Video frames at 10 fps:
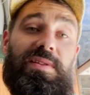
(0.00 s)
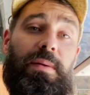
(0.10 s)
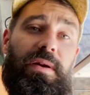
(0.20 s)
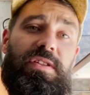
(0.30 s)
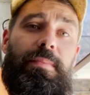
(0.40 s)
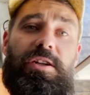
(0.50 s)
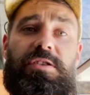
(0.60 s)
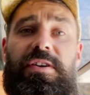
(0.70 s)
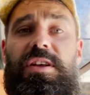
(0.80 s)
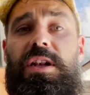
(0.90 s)
Naprawdę bardzo
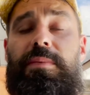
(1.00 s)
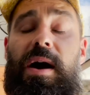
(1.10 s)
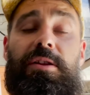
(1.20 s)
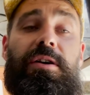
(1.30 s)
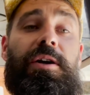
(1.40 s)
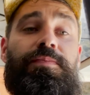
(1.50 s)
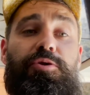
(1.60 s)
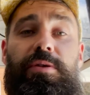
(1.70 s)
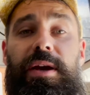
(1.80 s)
fajny klimat. Tutaj